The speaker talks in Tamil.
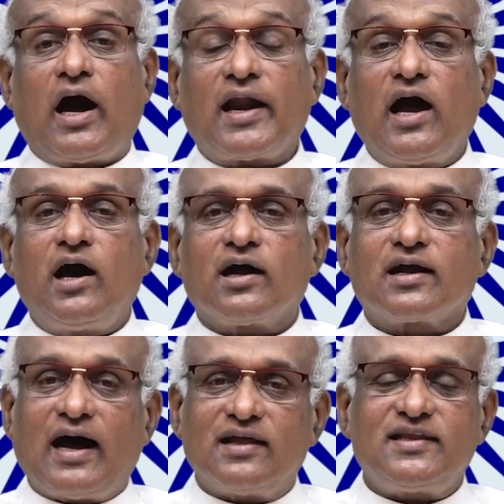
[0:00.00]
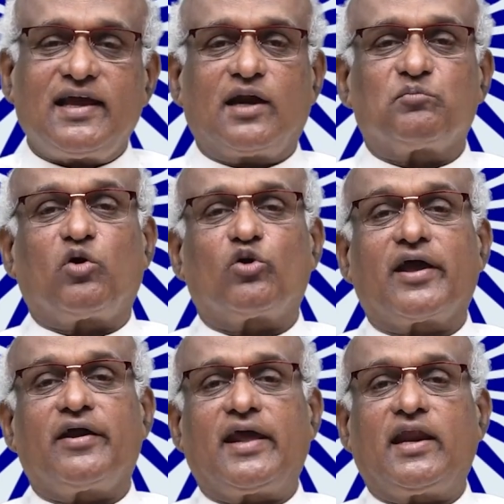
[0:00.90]
ஆனால் காந்தி
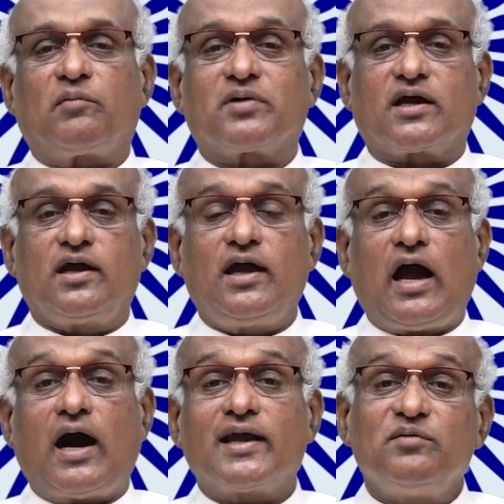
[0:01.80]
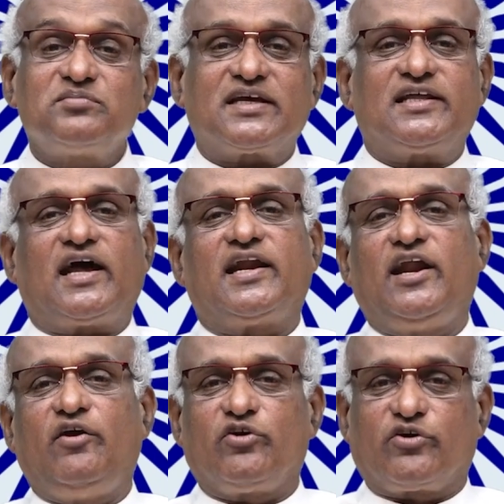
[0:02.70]
என்பவுடைய நமக்கு அகிம்சை தான்
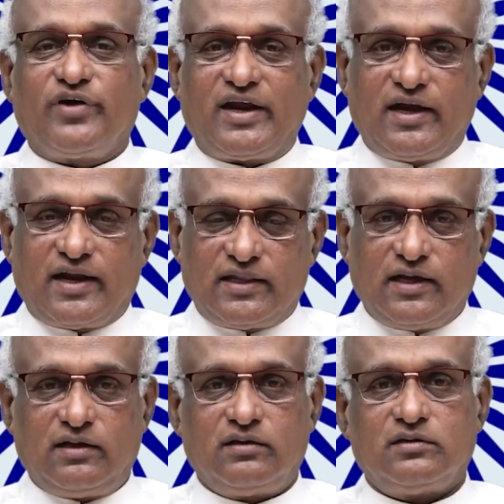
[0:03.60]
நினைவுக்கு வருகின்றது